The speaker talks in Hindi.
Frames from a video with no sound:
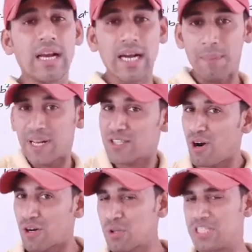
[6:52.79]
कपड़े
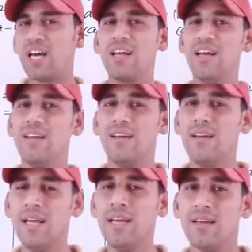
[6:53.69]
शॉर्ट होते जा रहे हैं
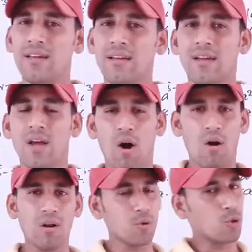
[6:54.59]
नहीं
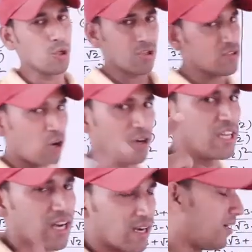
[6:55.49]
और क्वेश्चन शॉर्ट
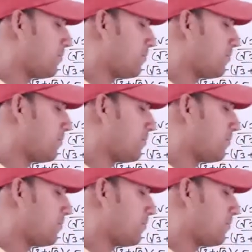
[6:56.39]
नहीं करना